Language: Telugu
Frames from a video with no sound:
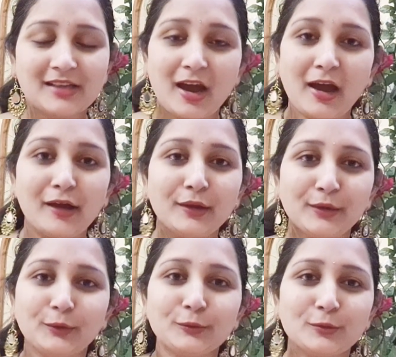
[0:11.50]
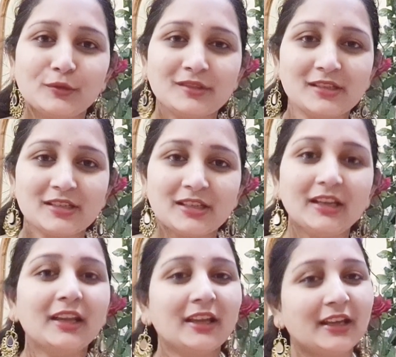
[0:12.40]
చాలా రోజుల నుంచి
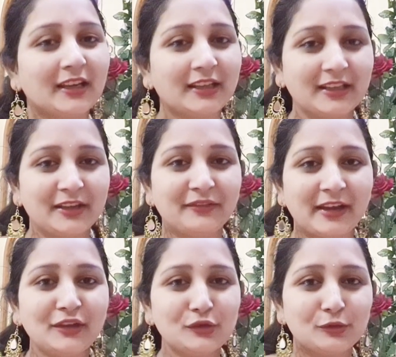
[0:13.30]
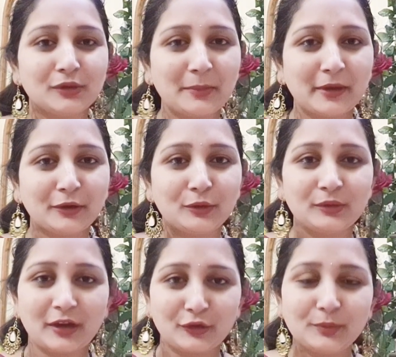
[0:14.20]
ఇది వేయించుకుందాం
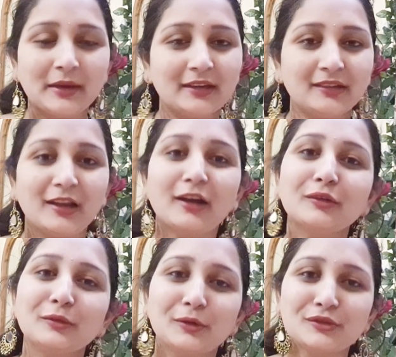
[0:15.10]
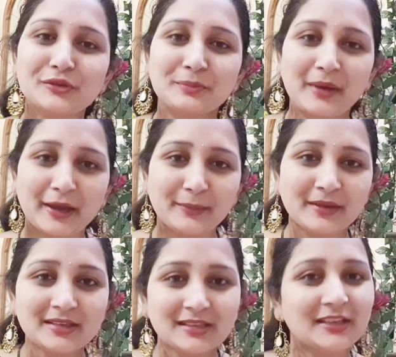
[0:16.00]
అనుకుంటున్నాను బట్ నాకు కొంచెం భయం
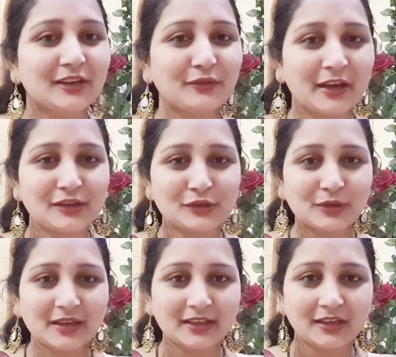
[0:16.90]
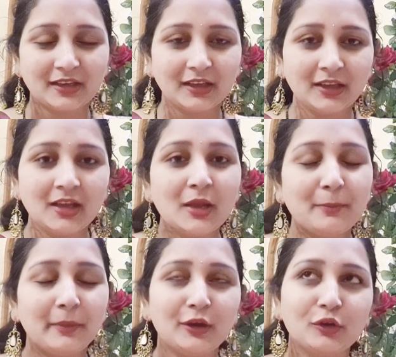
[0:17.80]
వేసి నేను వేయించుకోలేదండి
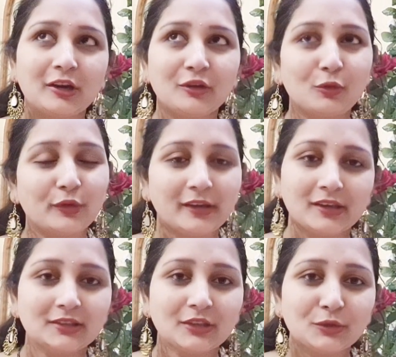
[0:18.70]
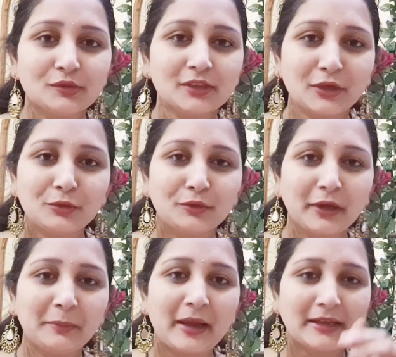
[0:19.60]
బట్ ఒక టూ ఇయర్స్ అవుతుంది
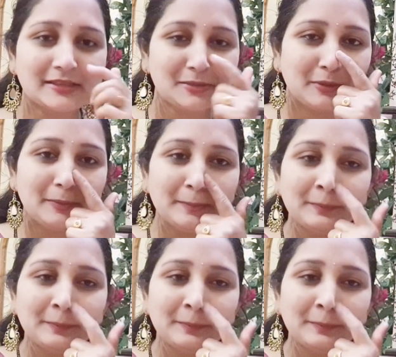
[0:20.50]
అనుకుంటా మ్యాక్సిమం